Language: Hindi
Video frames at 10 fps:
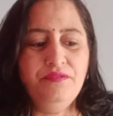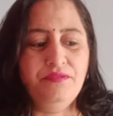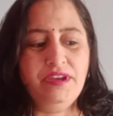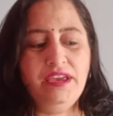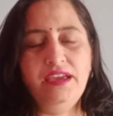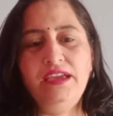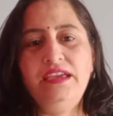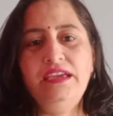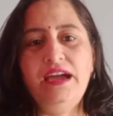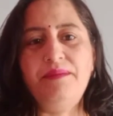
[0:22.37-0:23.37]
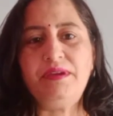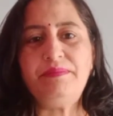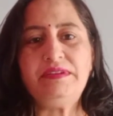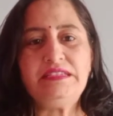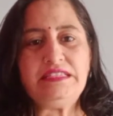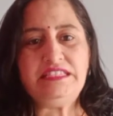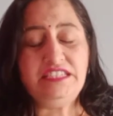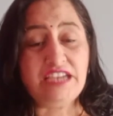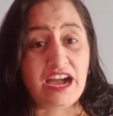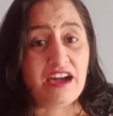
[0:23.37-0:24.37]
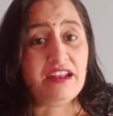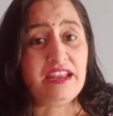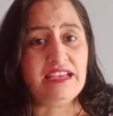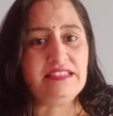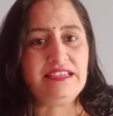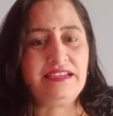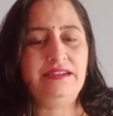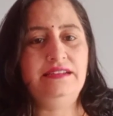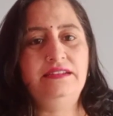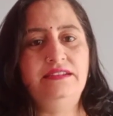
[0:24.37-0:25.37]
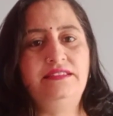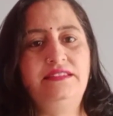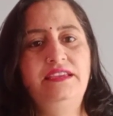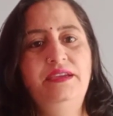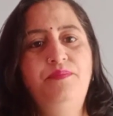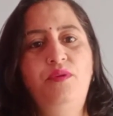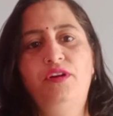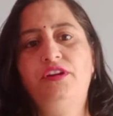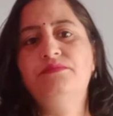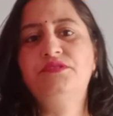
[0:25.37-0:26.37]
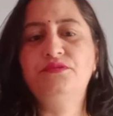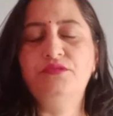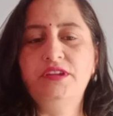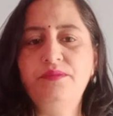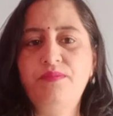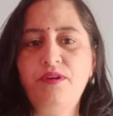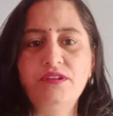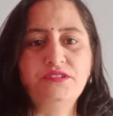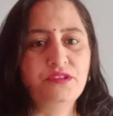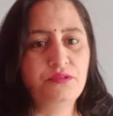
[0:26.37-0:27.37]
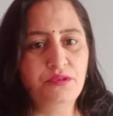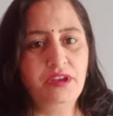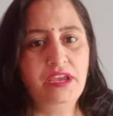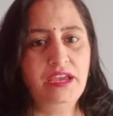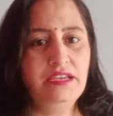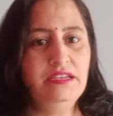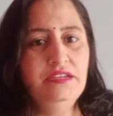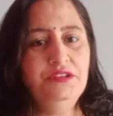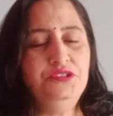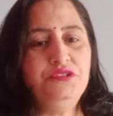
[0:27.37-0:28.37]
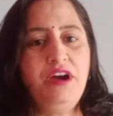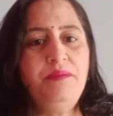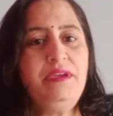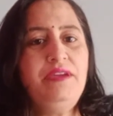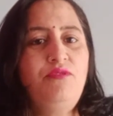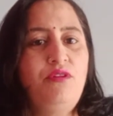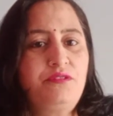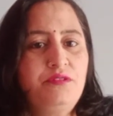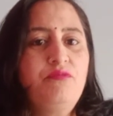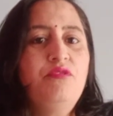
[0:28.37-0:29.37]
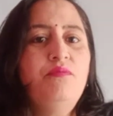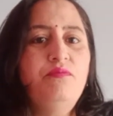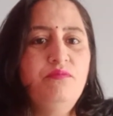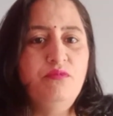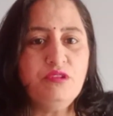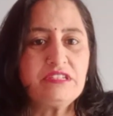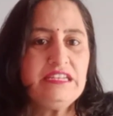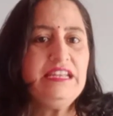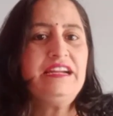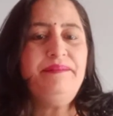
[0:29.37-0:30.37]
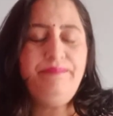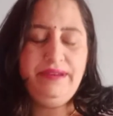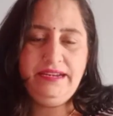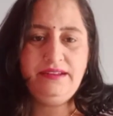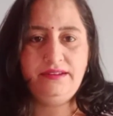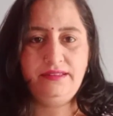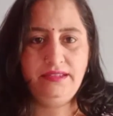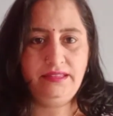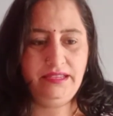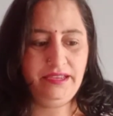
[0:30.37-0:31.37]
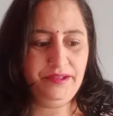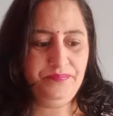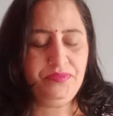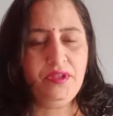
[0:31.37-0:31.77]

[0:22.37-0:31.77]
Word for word: वो ये है कि आपके पास चार ऐसे कलर्स के बॉटम्स होने बहुत ज़रूरी हैं जो आपकी वार्ड्रोप को मोस्टली कंप्लीट कर देते हैं